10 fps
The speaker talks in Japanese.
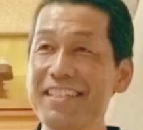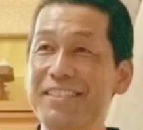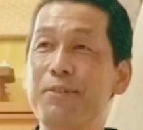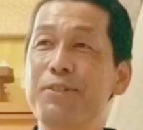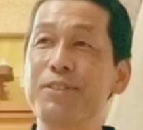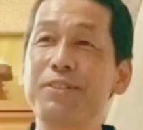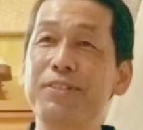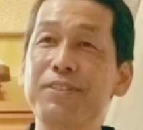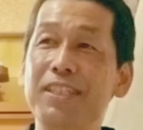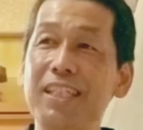そういう
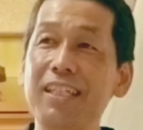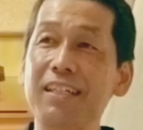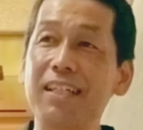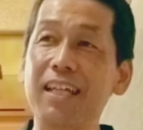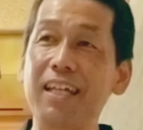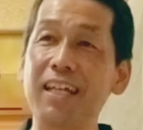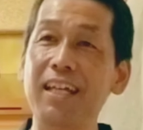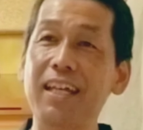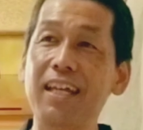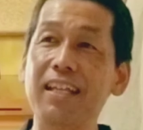風に、
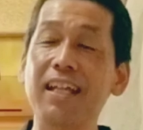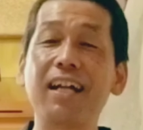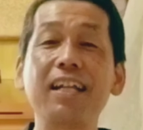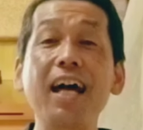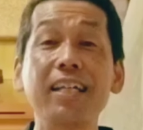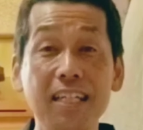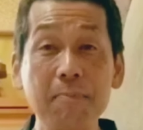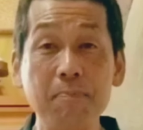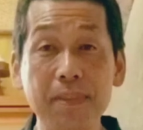ならない、